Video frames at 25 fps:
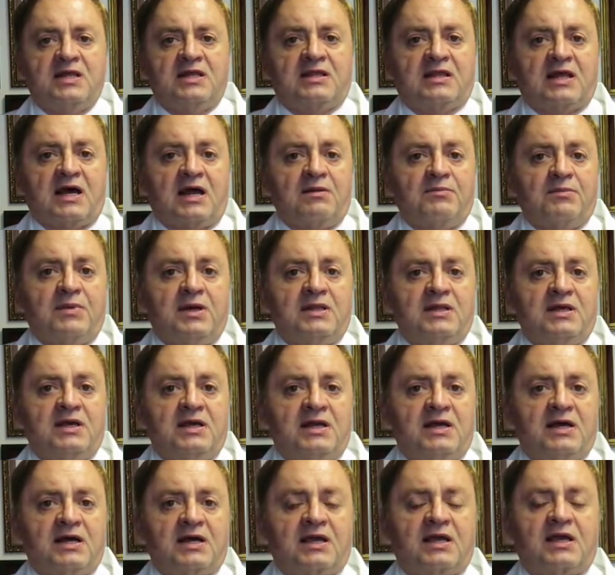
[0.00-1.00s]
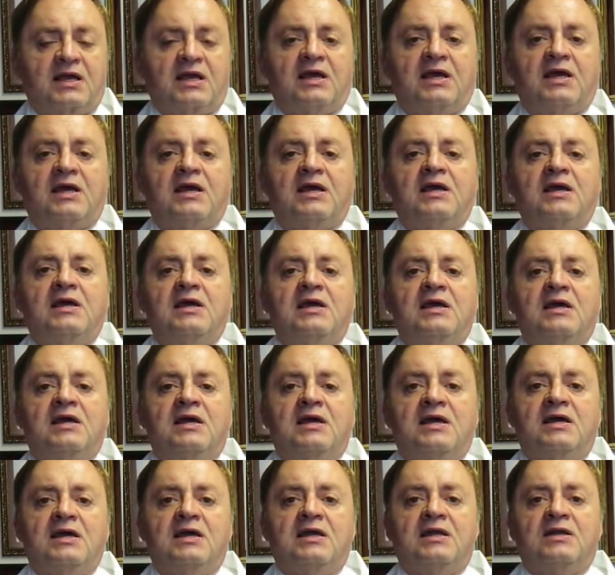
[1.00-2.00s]
de tal manera que
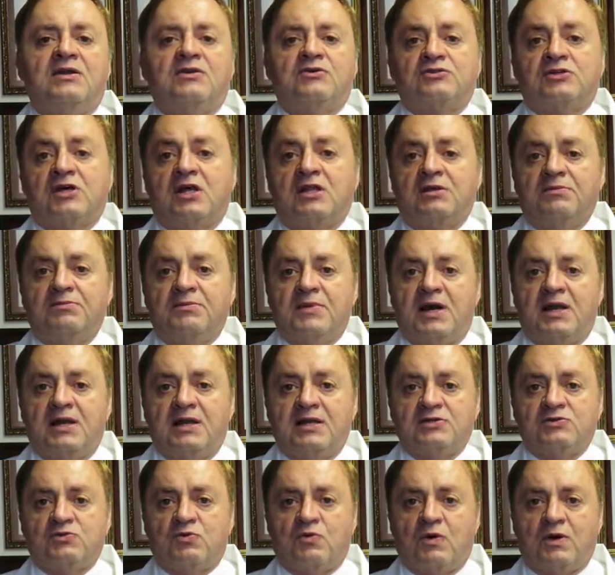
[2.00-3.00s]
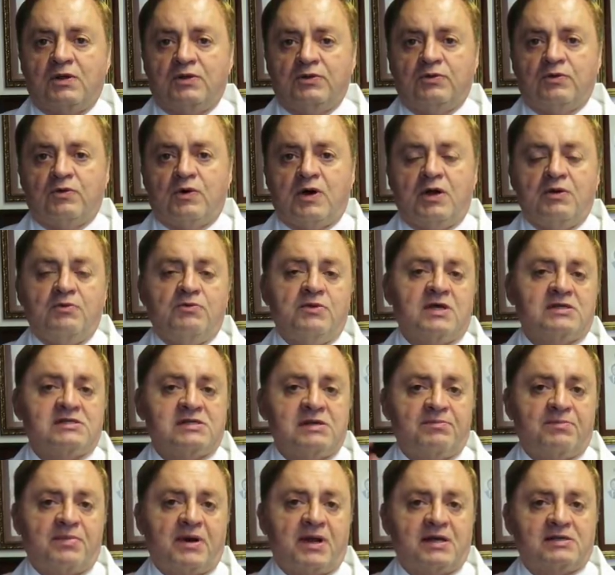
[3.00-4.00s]
en los animales cuando hay una
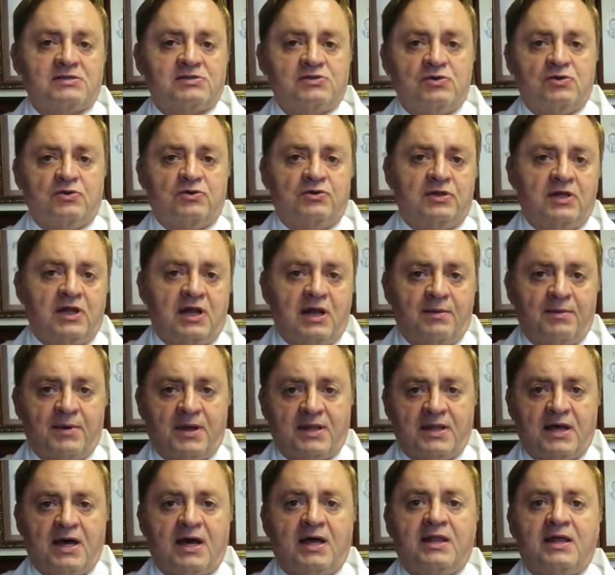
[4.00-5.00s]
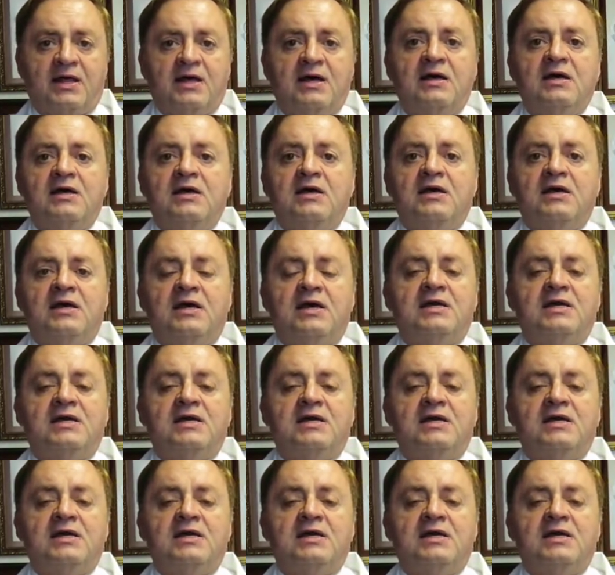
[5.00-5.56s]
separación de la manada,